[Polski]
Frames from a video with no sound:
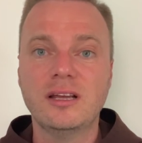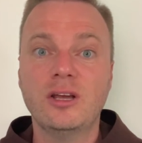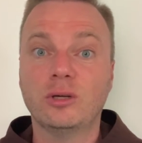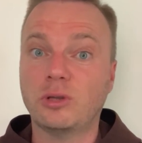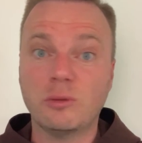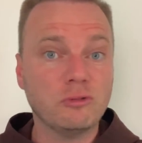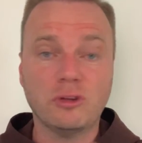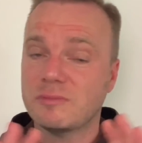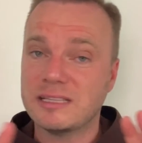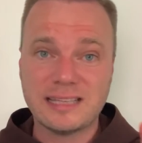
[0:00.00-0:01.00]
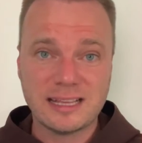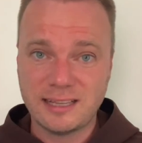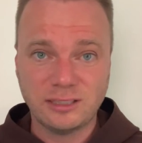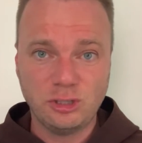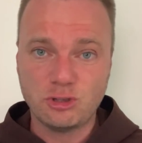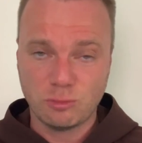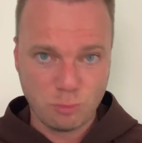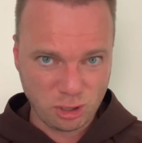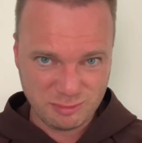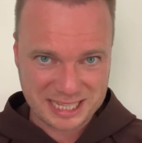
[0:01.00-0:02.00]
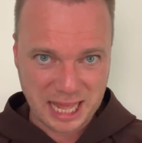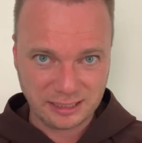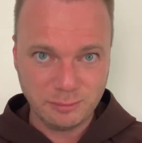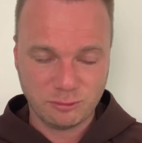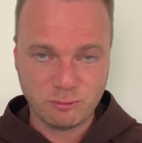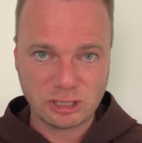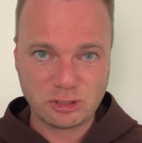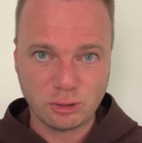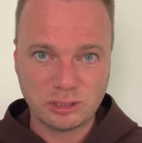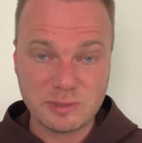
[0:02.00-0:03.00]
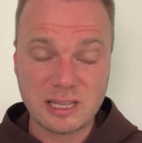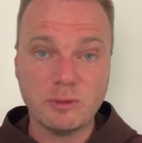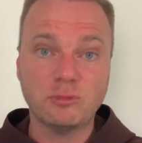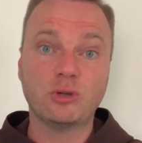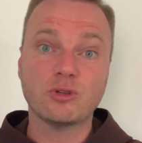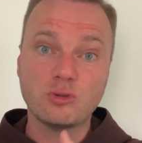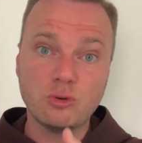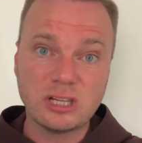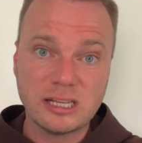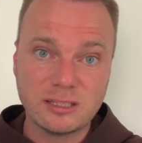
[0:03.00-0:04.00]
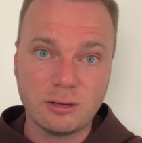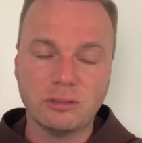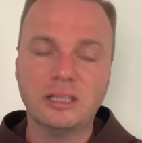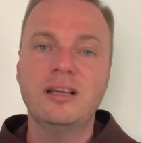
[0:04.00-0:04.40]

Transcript: które mówią zasadniczo, moim zdaniem, właśnie o tym samym, tylko z różnej strony,